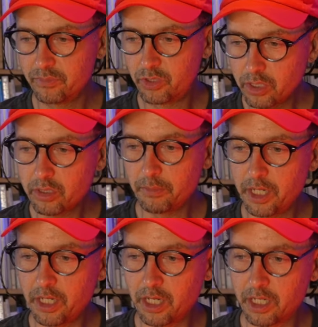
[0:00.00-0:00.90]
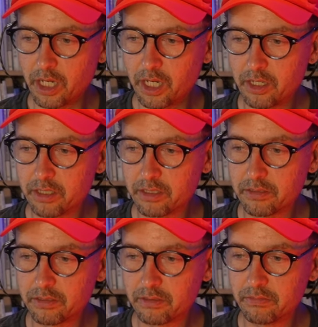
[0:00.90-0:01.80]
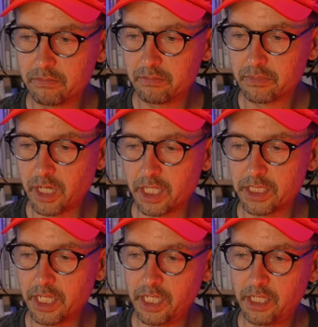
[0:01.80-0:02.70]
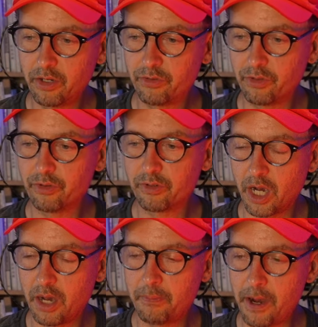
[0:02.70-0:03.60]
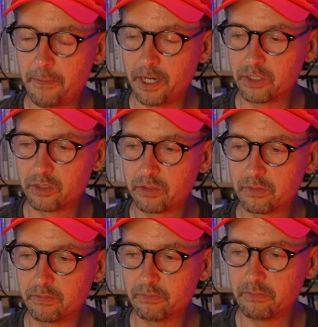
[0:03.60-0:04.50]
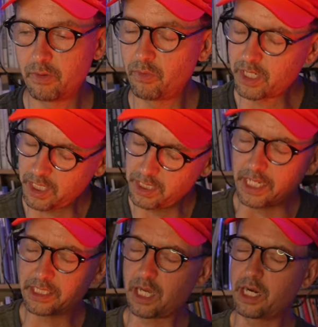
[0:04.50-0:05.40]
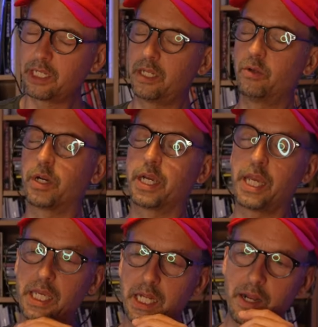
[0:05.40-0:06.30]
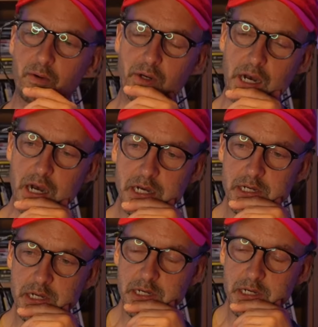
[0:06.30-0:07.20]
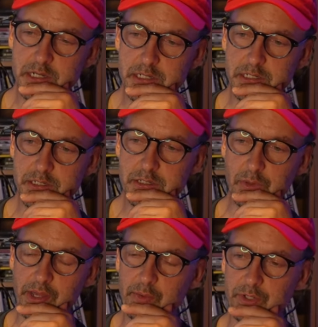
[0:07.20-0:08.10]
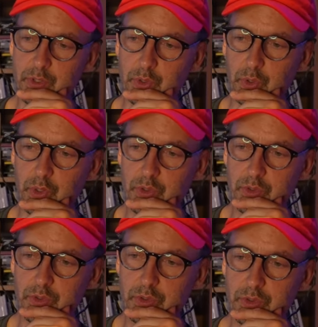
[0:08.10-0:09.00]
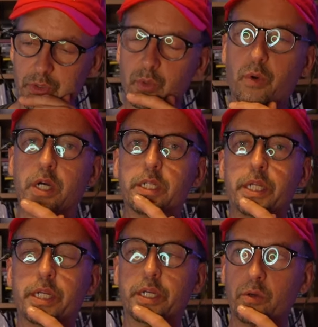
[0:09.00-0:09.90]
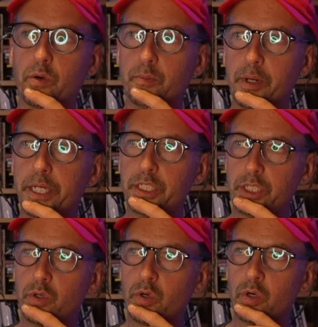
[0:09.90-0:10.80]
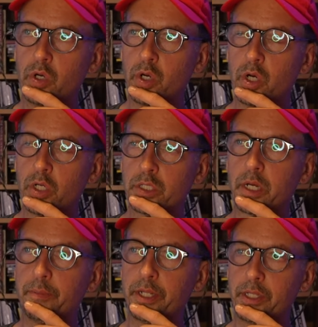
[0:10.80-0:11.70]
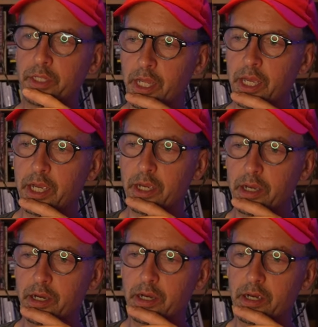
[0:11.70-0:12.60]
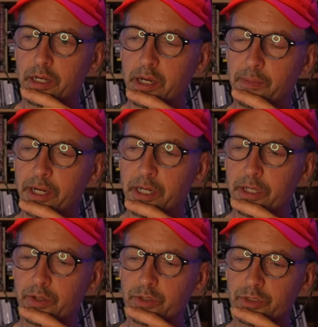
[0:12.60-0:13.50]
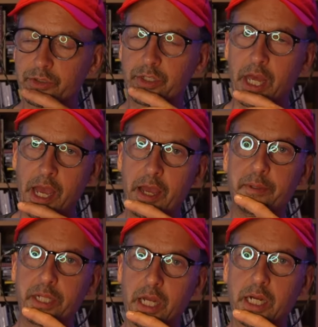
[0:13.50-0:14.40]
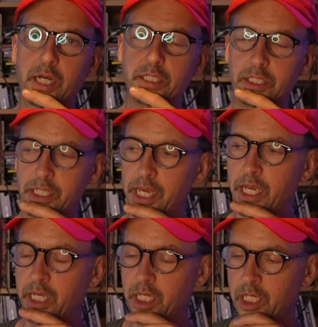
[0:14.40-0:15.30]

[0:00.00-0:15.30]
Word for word: ちょっとまあなんか風邪ひいてるというかまあまあ、まあ、分かんない疲れてるのか元気ないのかその辺はちょっとよくわかんないんだけどまあ一応喋って「カマラよろしくね」みたいな感じで、